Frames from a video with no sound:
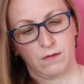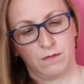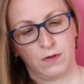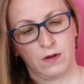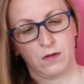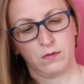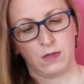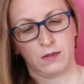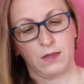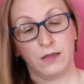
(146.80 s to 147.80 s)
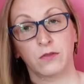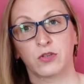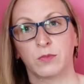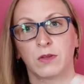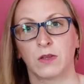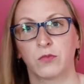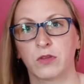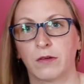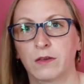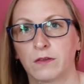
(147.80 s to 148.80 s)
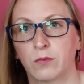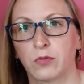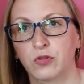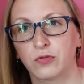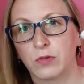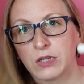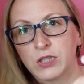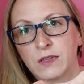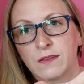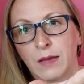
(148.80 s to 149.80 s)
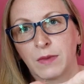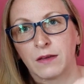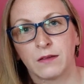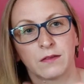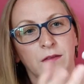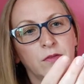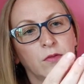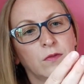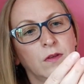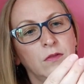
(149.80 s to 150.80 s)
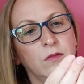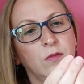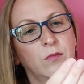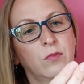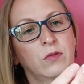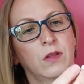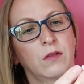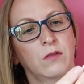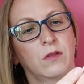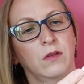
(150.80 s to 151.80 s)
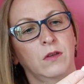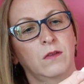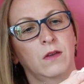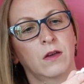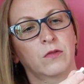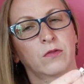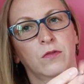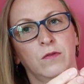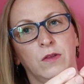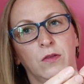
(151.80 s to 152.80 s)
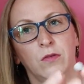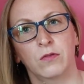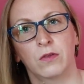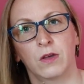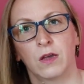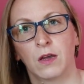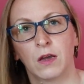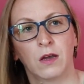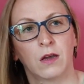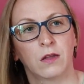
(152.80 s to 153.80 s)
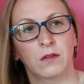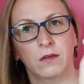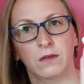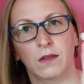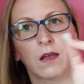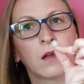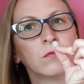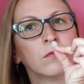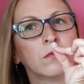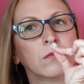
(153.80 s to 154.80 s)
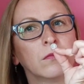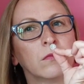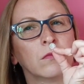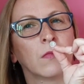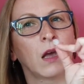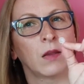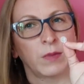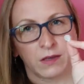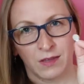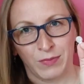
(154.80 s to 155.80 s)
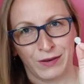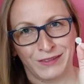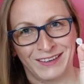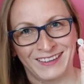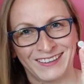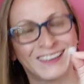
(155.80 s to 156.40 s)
Wygląda na to, że będę musiała sobie sznureczek sama zawiązać, bo ten się nie chce jakoś odwinąć. To jest taka, ale pięknie pachnie.